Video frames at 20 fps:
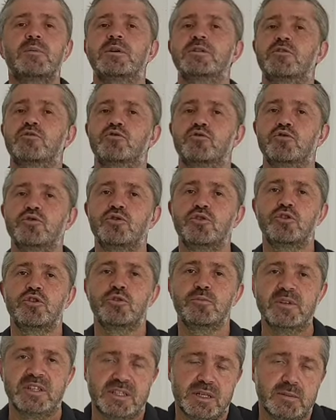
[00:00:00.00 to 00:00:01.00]
fermentasyonu
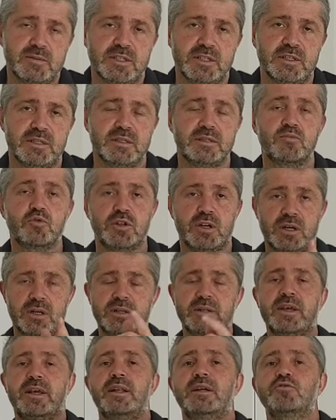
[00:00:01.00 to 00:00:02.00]
bitirebilirsiniz. Bu
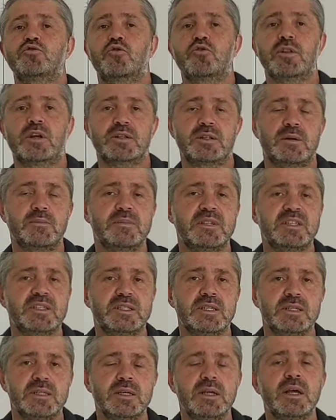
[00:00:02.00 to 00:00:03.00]
da gelen sorulardan
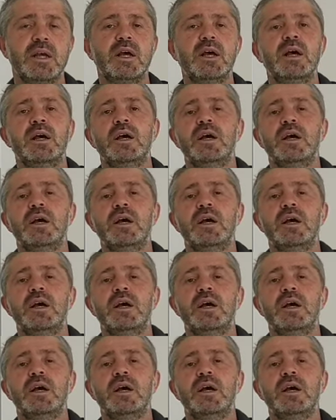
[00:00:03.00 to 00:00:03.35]
birisiydi.